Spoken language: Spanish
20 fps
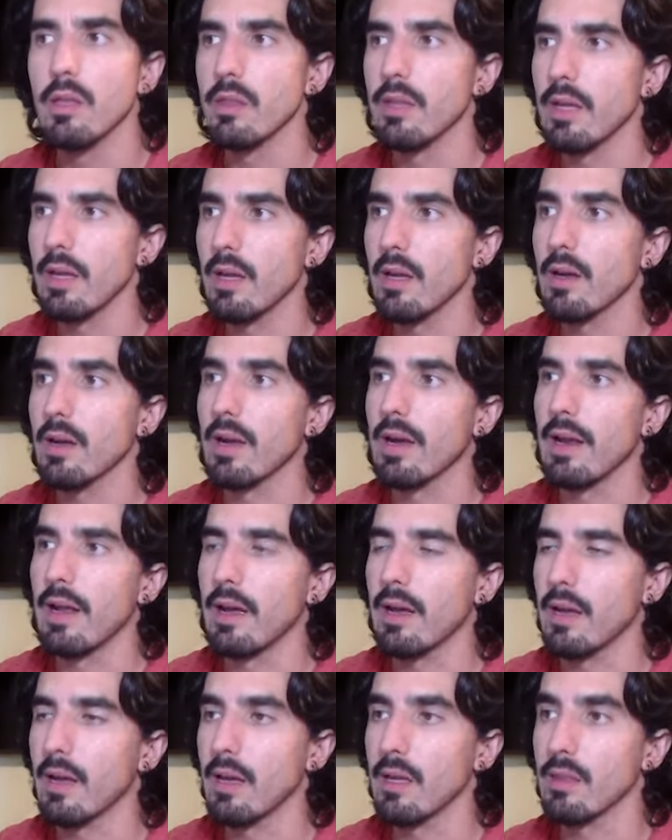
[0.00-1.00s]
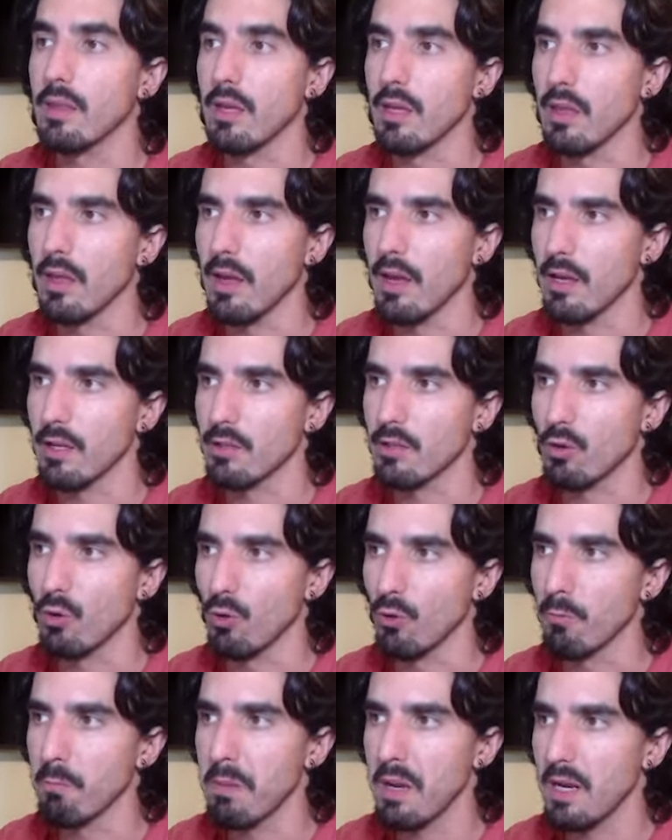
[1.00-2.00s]
de garaje de ideas
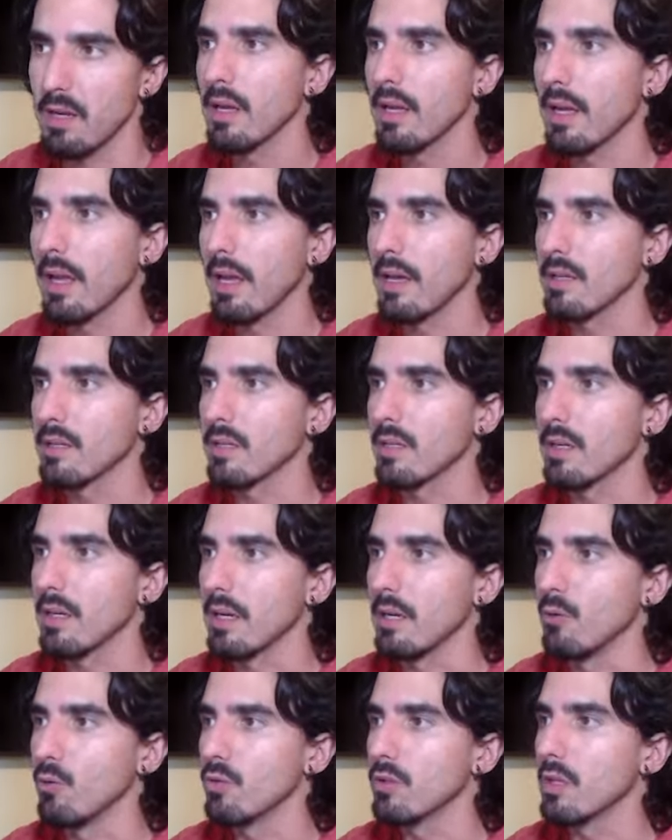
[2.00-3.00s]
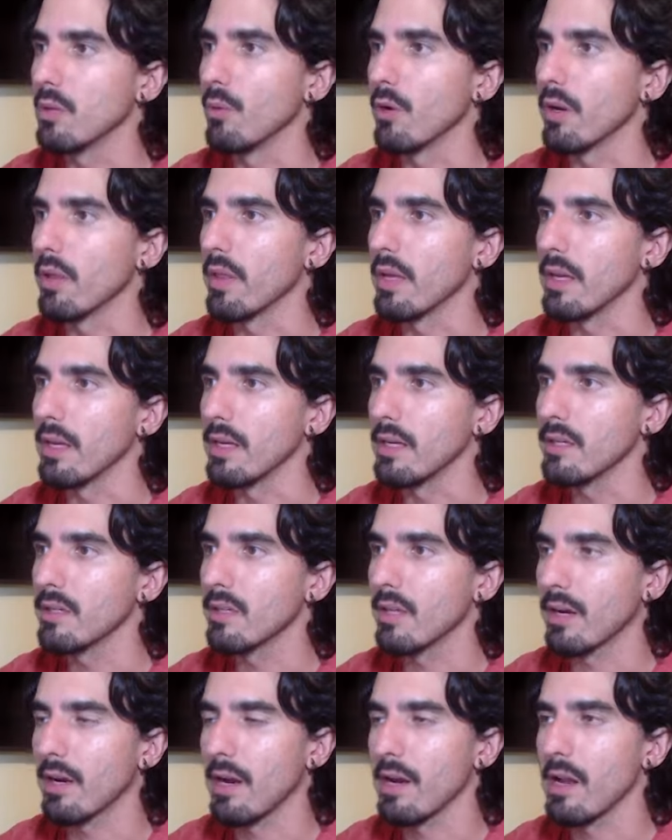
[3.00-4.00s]
code builds que es el último de
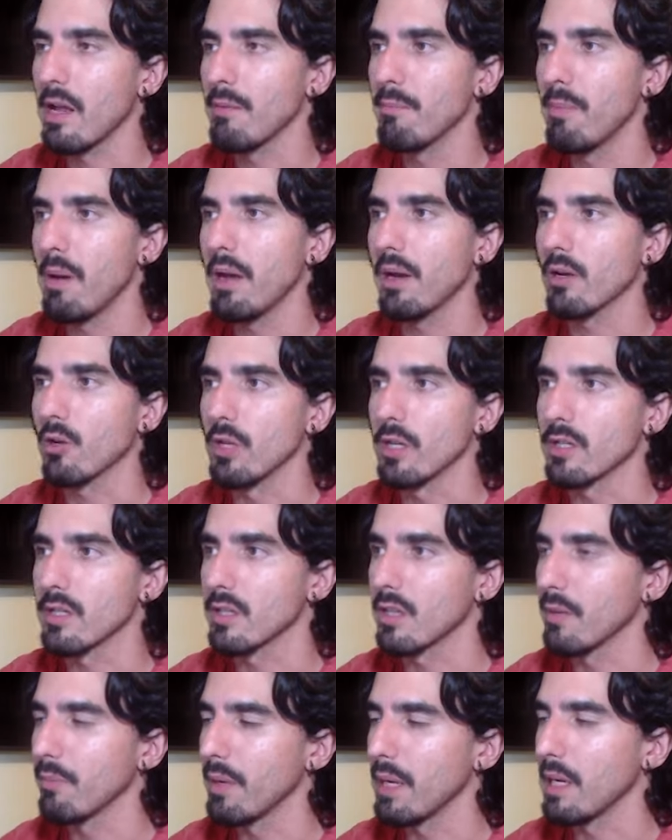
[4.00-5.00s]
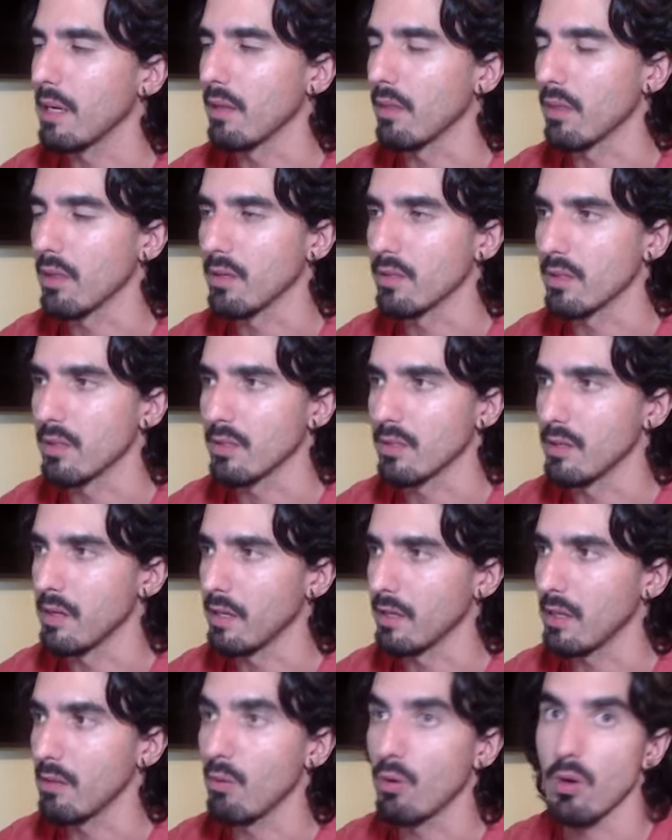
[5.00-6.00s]
Instagram Navbar con HTML y CSS
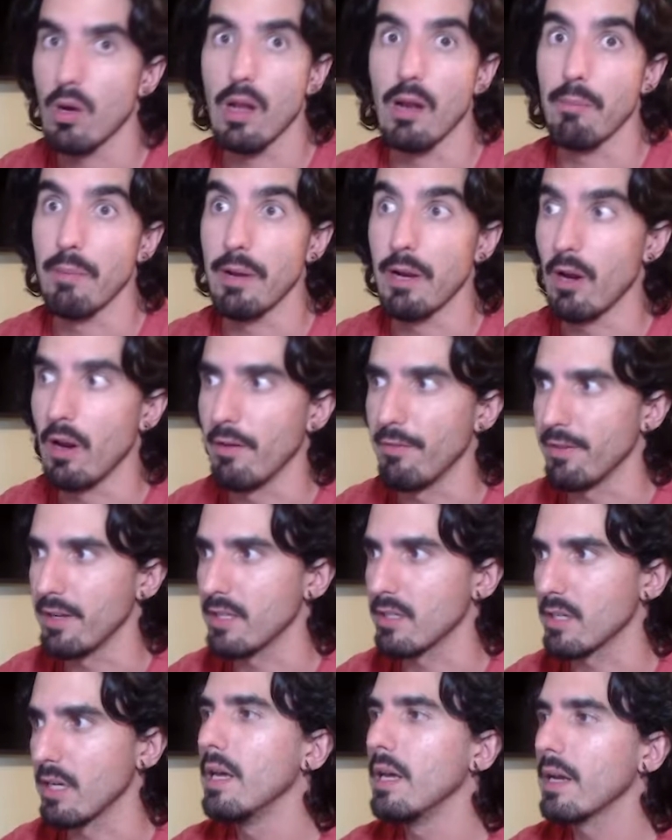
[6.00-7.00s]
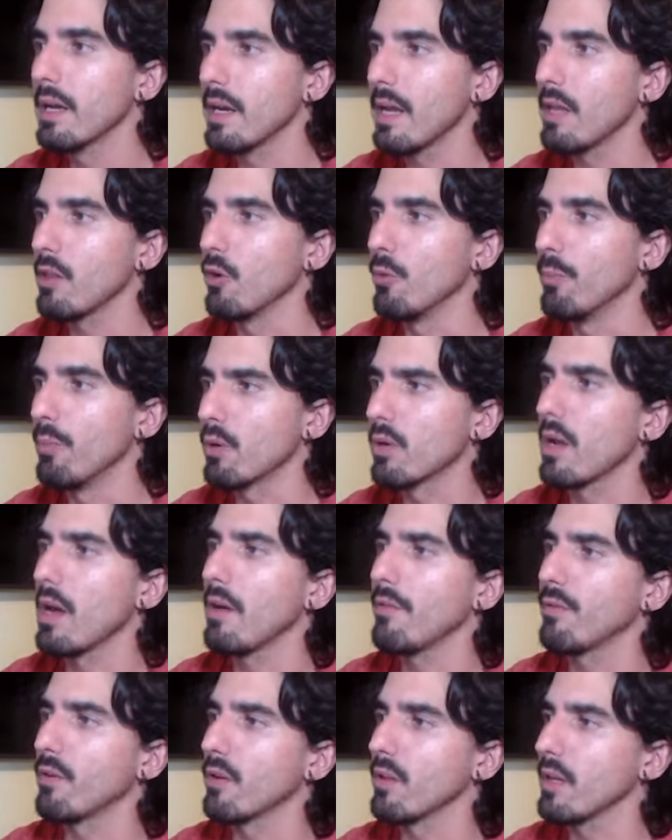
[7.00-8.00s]
nativo al menos a la fecha creado por
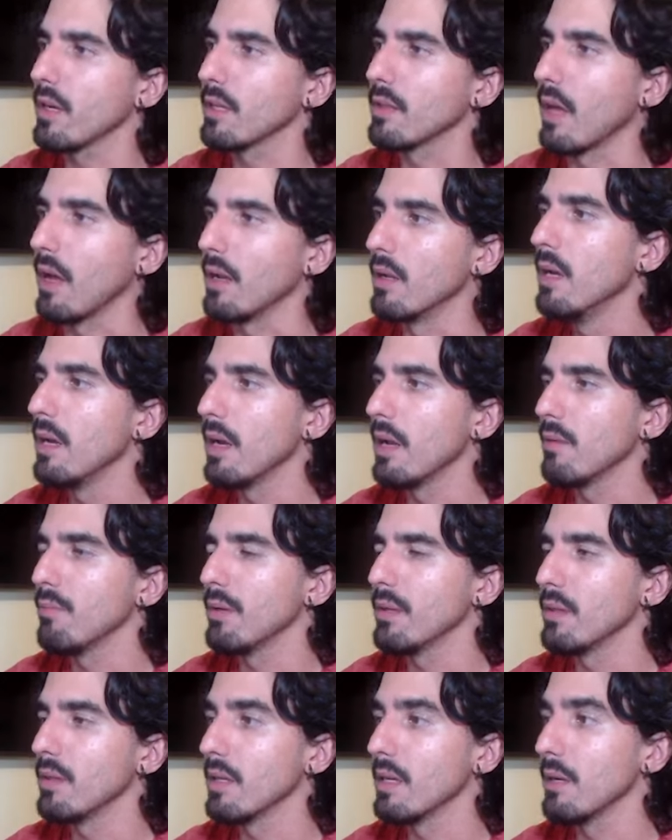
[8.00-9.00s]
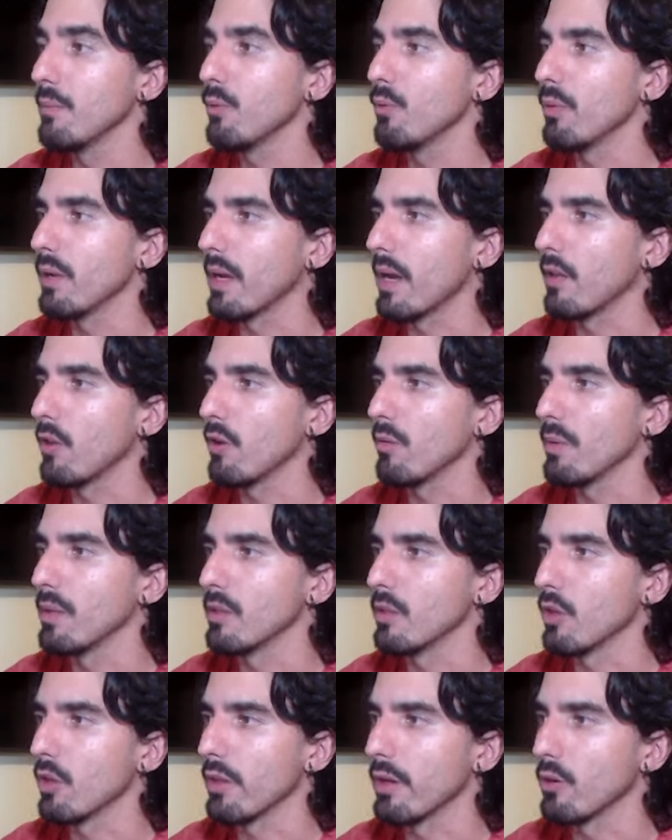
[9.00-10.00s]
Afor Digital y publicado el
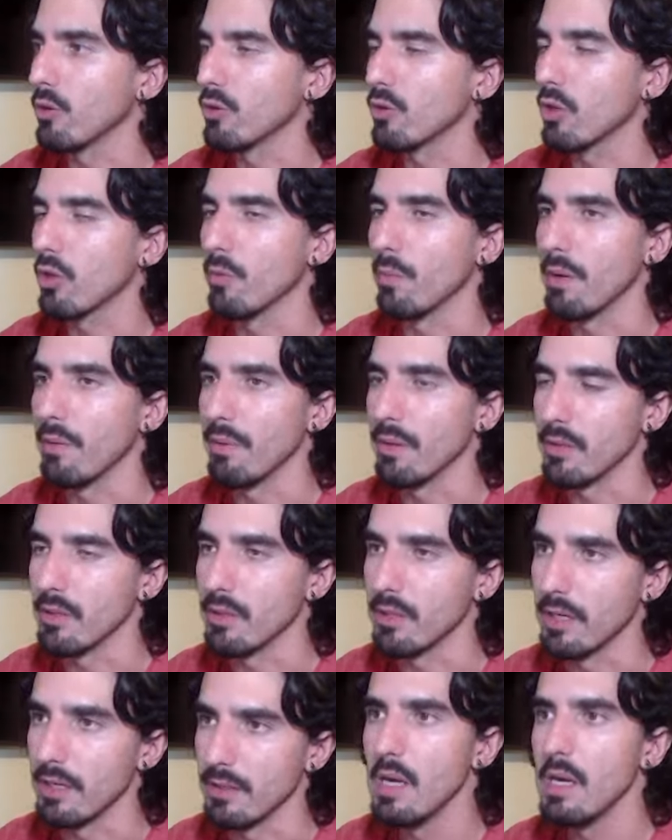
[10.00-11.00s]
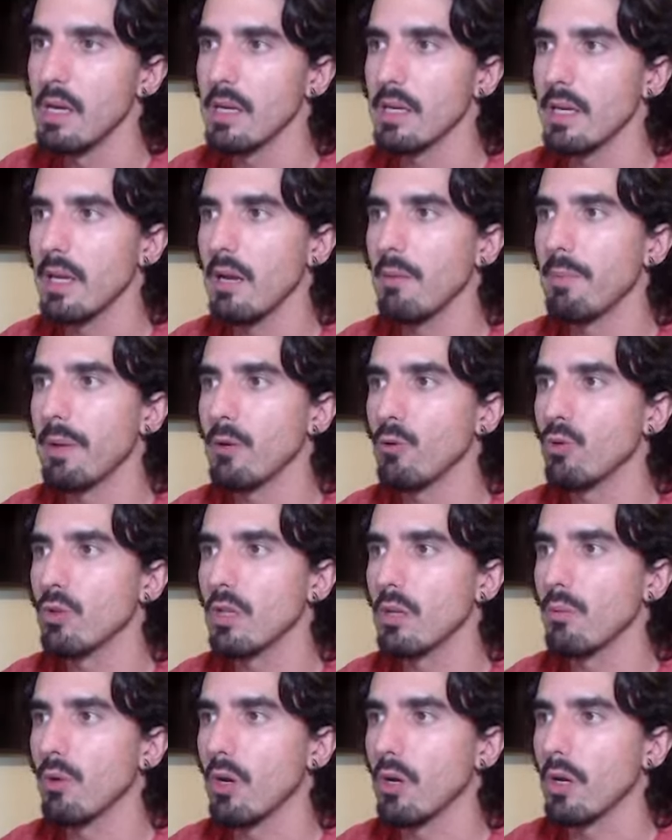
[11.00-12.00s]
22 de agosto de 2023 y el
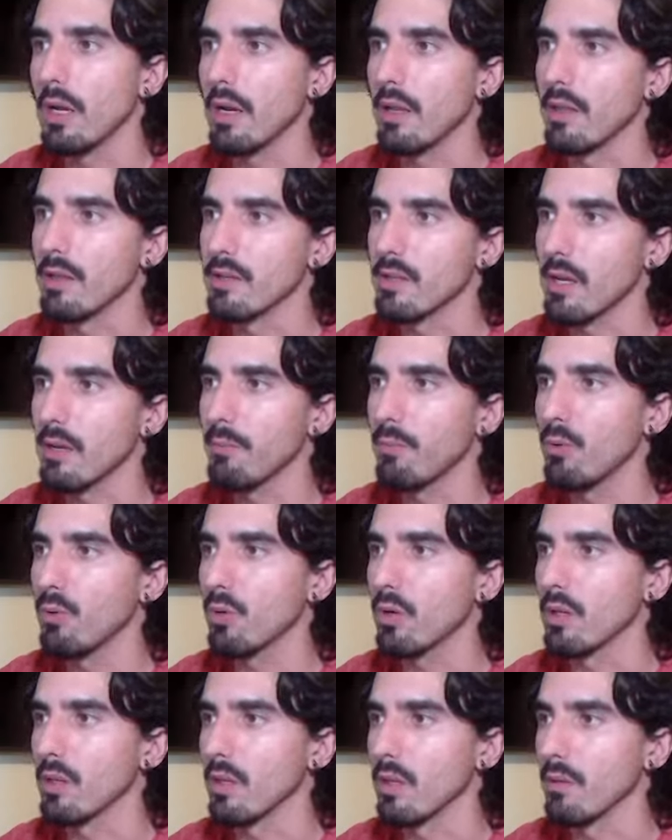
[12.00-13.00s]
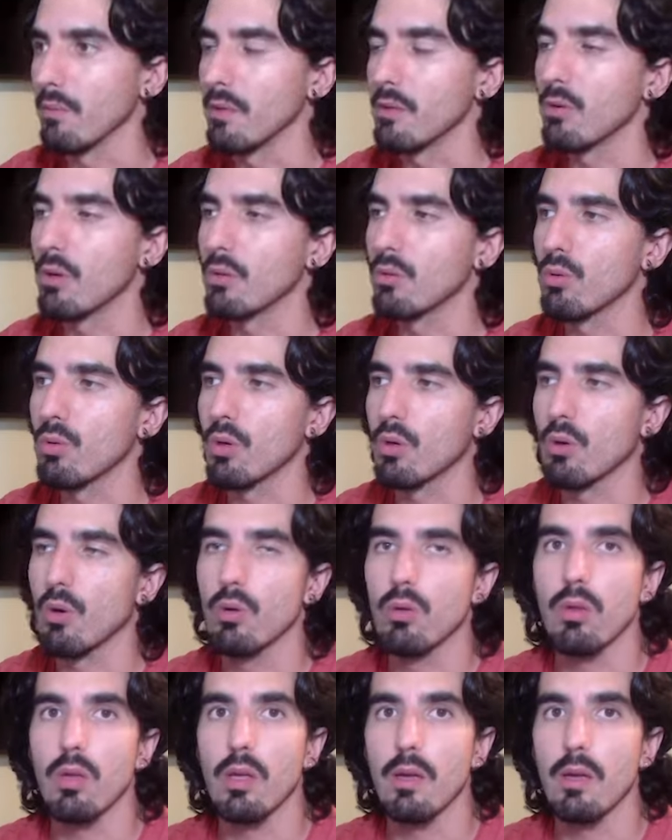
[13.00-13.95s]
penúltimo es de 6 plugins de Visual Studio Code